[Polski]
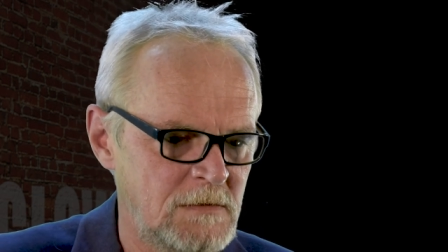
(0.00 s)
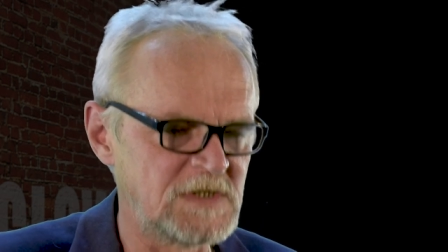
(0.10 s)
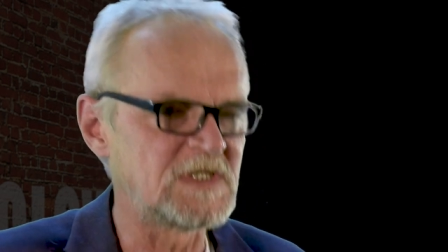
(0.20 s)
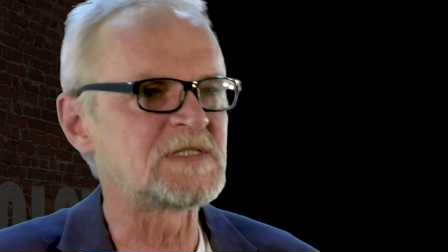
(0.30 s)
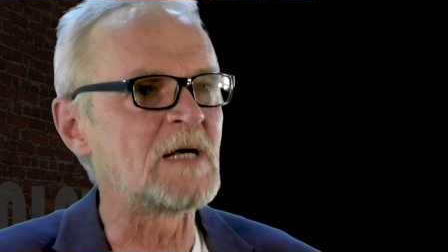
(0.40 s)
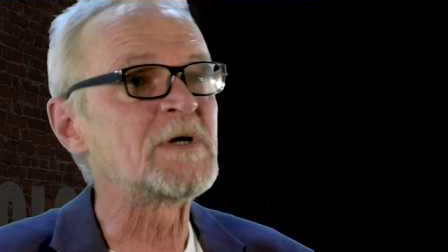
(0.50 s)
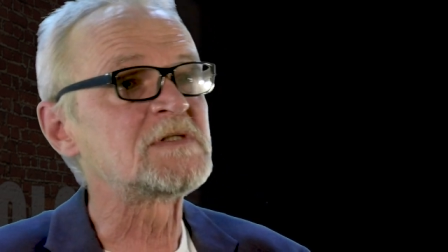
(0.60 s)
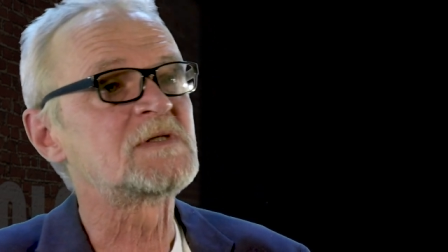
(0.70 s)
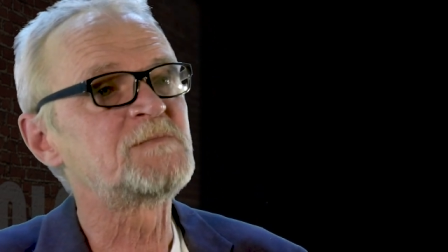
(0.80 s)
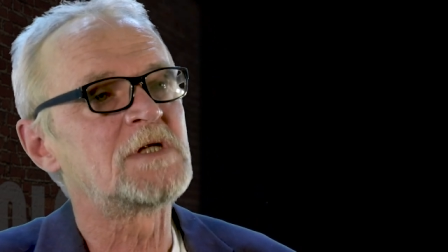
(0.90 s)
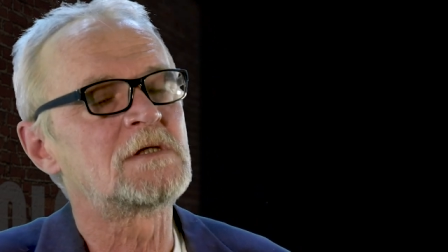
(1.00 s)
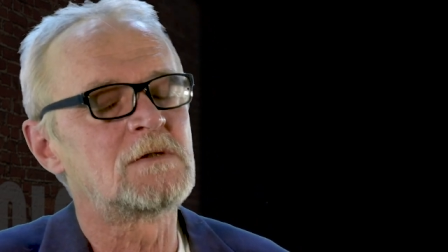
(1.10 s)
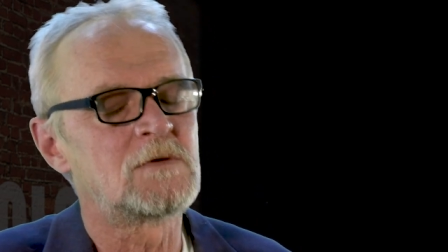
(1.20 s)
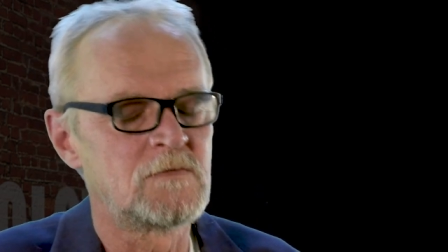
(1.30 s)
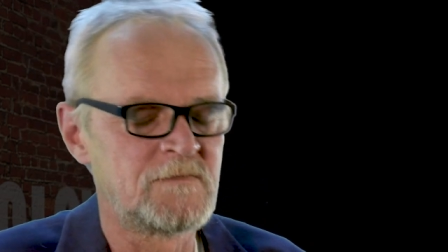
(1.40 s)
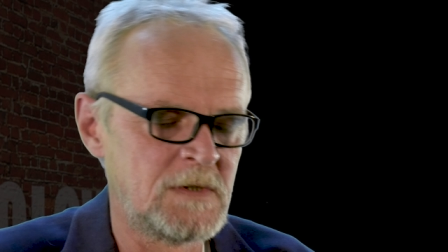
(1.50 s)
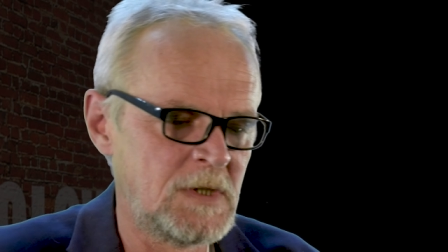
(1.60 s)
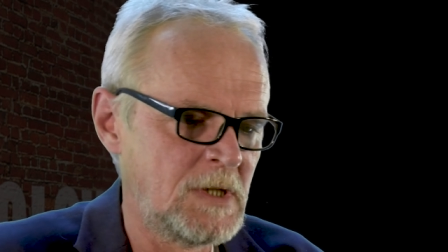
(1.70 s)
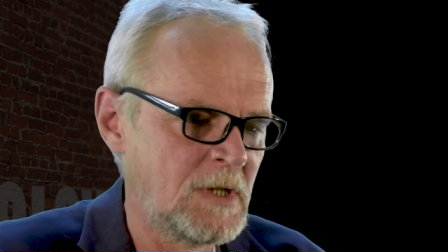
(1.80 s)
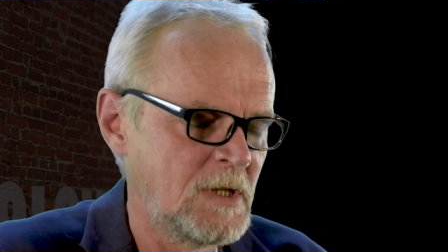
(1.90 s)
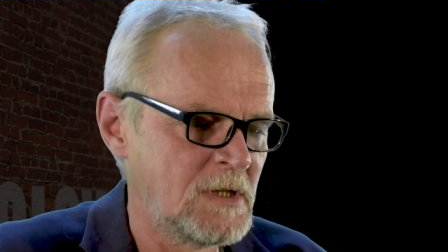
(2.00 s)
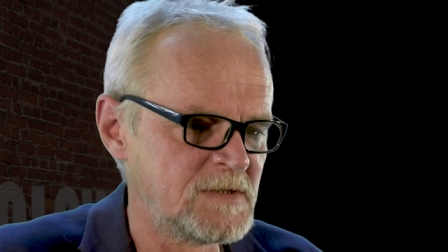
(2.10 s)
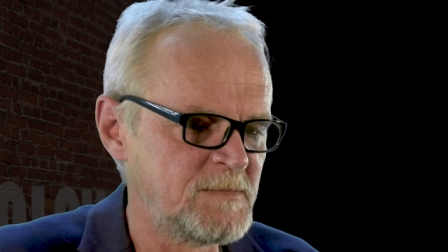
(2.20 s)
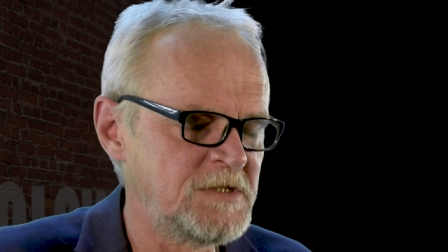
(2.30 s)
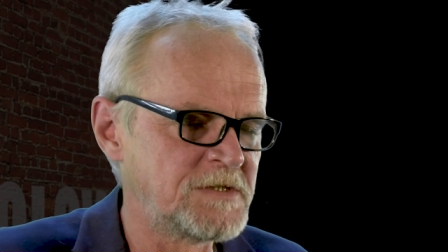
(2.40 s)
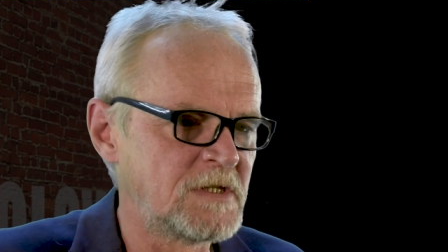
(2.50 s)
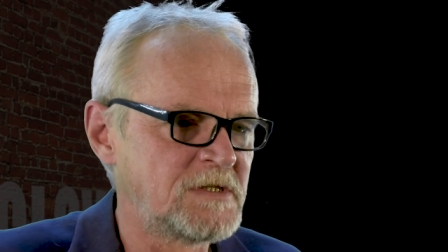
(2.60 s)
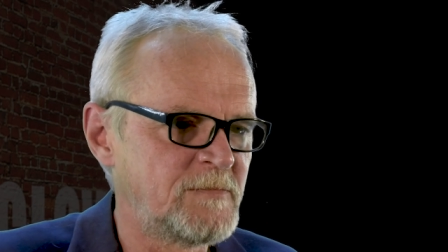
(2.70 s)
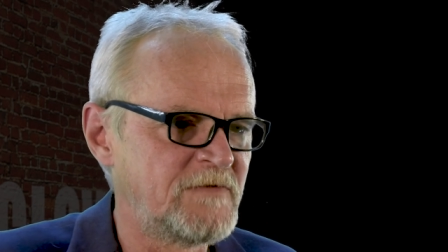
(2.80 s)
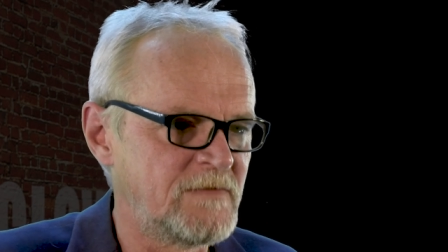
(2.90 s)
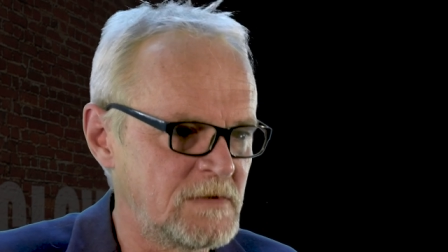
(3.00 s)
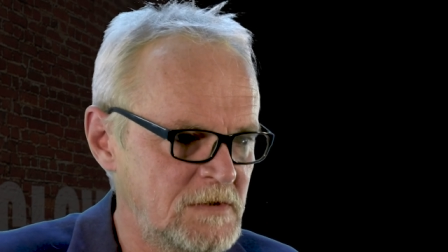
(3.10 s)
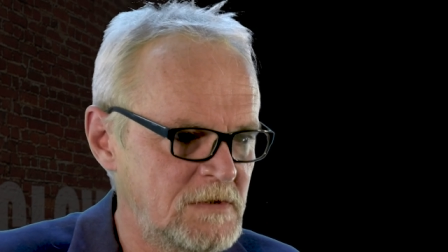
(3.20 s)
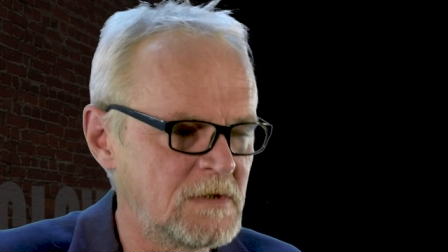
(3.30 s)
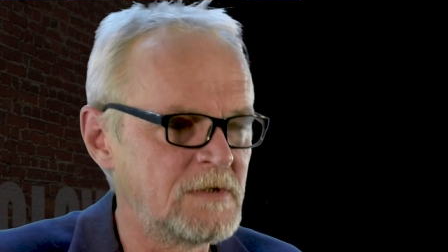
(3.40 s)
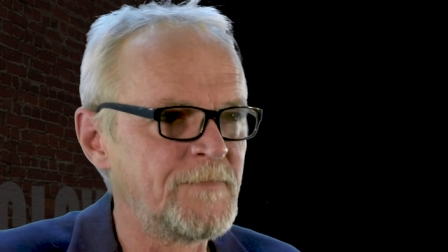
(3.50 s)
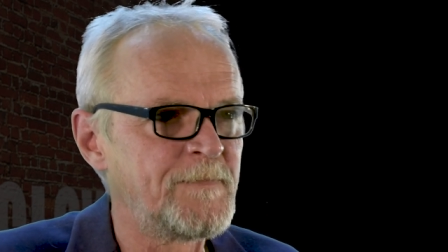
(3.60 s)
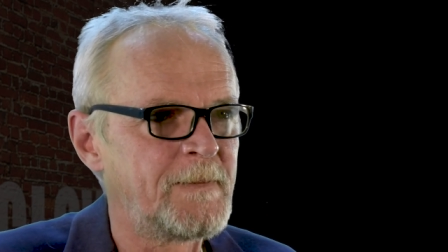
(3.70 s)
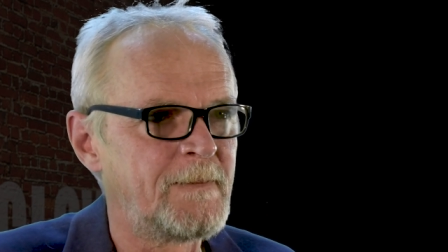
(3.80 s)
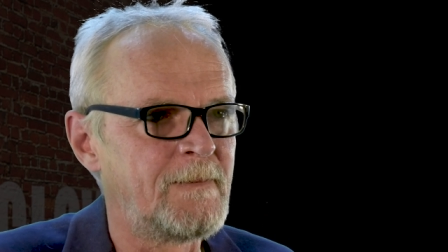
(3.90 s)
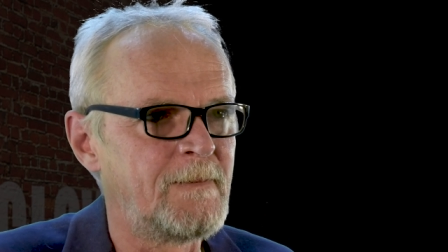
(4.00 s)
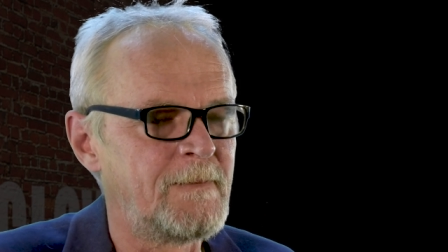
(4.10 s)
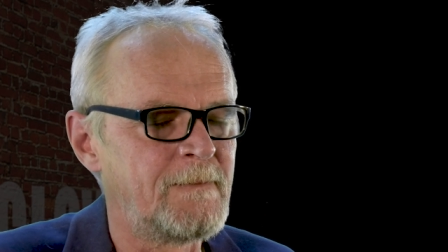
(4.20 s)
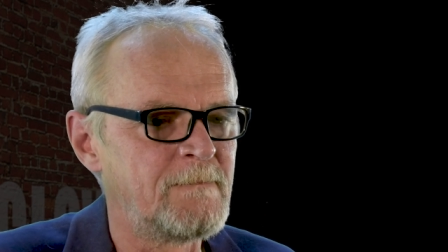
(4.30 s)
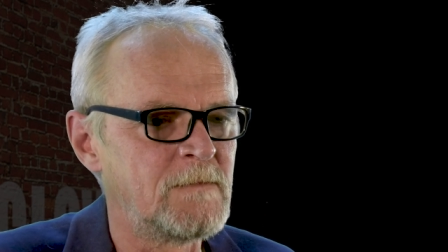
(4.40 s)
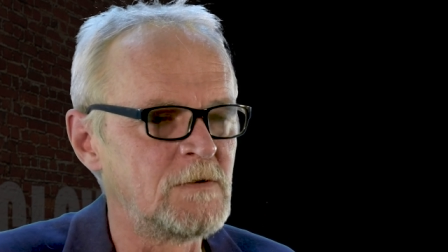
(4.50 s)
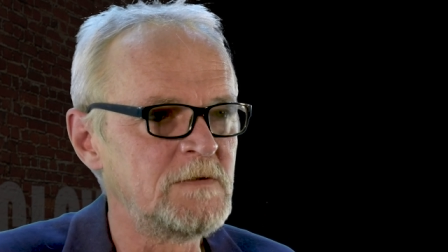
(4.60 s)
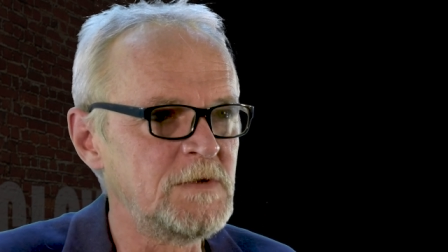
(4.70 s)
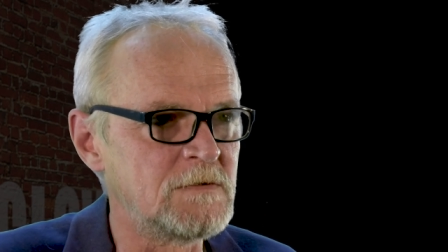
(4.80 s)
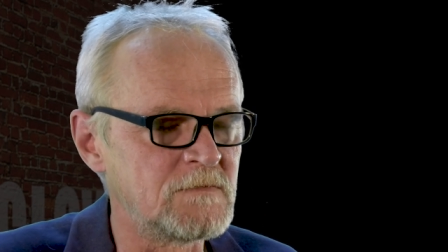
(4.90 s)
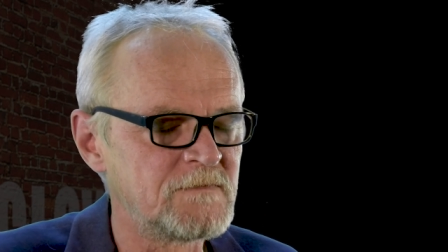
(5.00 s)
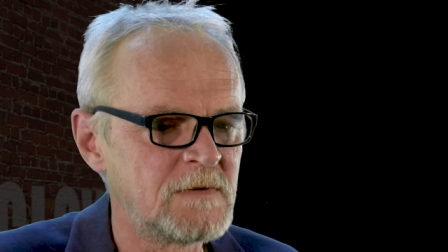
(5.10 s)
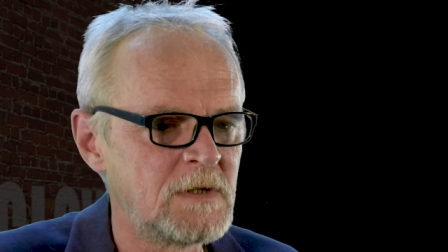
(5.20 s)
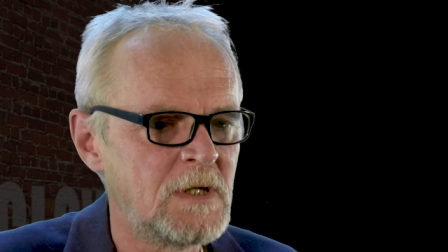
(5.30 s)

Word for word: Więc ten zapas respiratorów zbliża się powoli do, mm, do limitów.